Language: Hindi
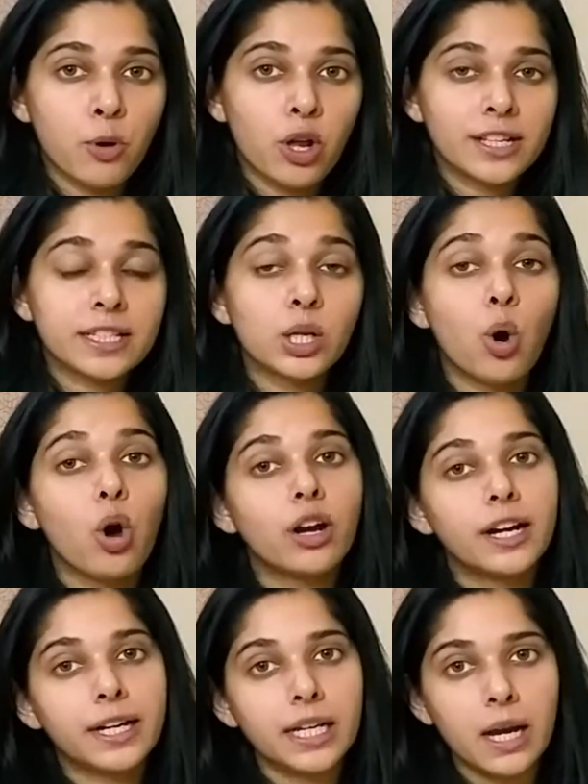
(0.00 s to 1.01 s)
पॉलिसी
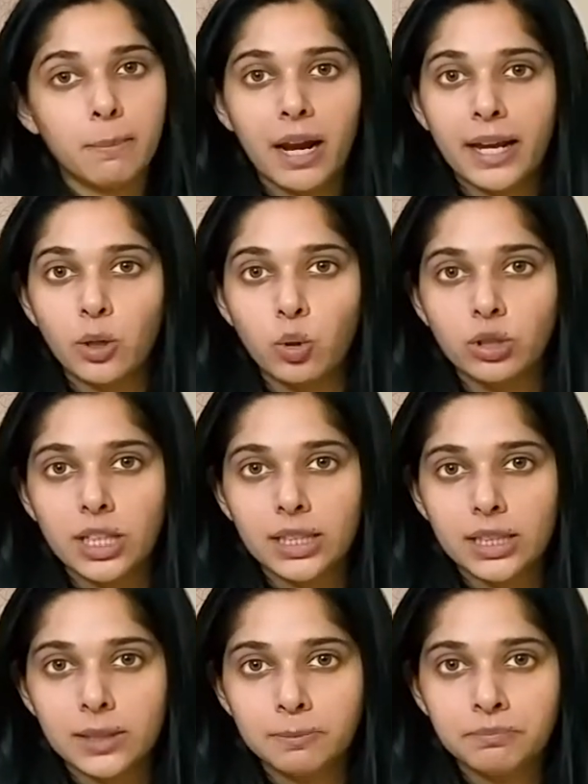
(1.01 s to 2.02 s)
ऑलरेडी अप्लाई होता
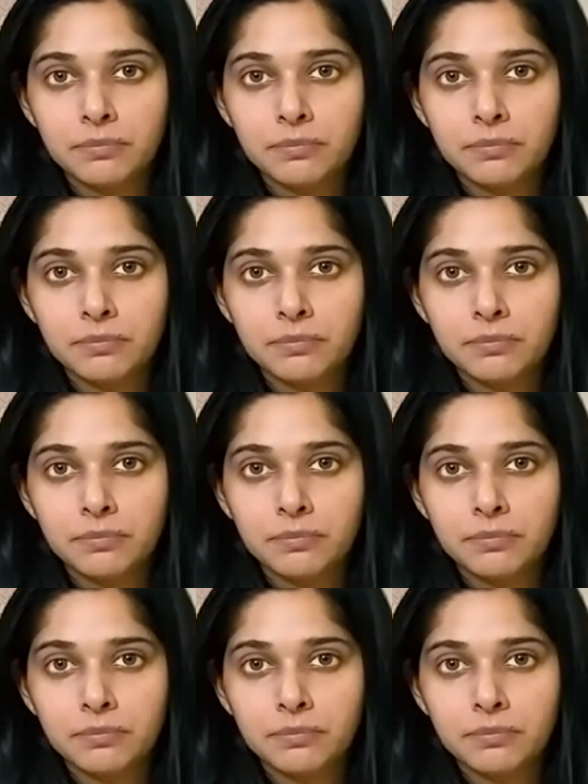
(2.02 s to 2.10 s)
था